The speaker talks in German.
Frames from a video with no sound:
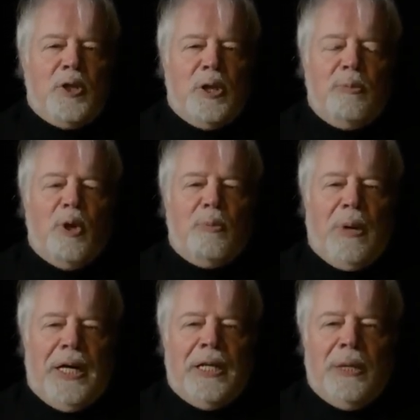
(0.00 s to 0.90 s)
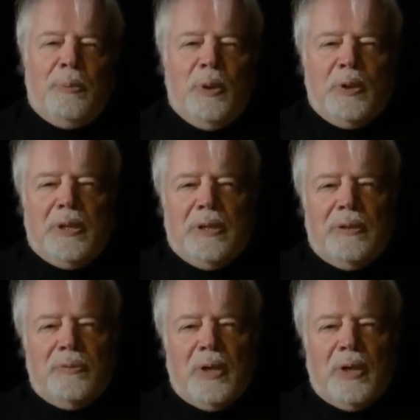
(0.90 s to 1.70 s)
Es gibt noch ein paar andere Punkte,